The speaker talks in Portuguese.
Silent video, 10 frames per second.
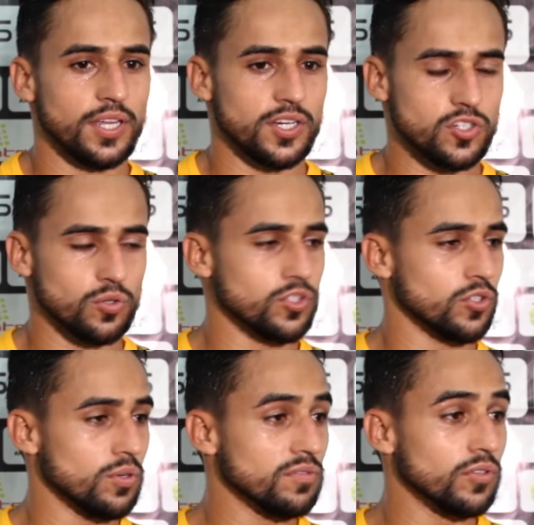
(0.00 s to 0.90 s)
a gente
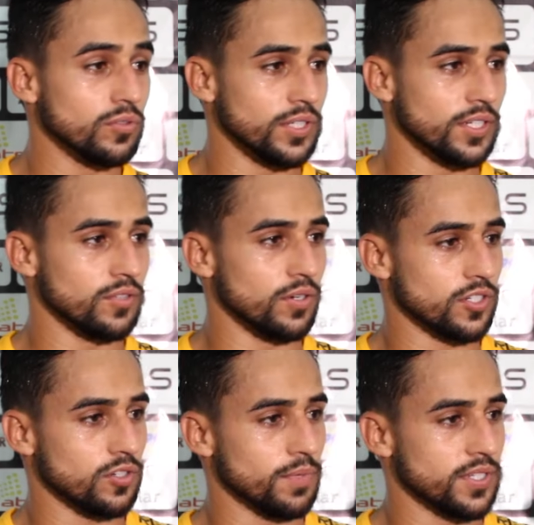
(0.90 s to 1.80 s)
continua evoluindo aí
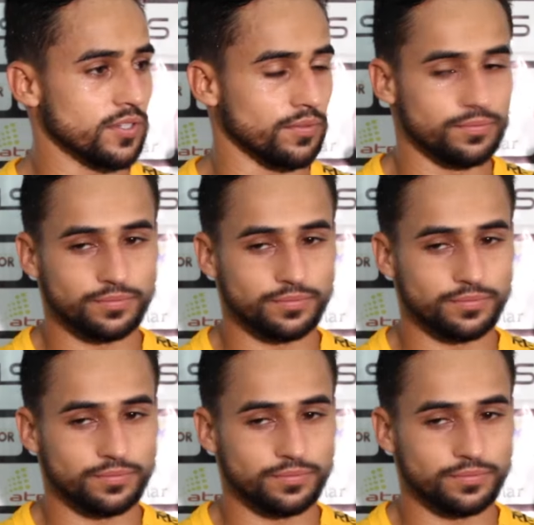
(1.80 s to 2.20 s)
durante a competição.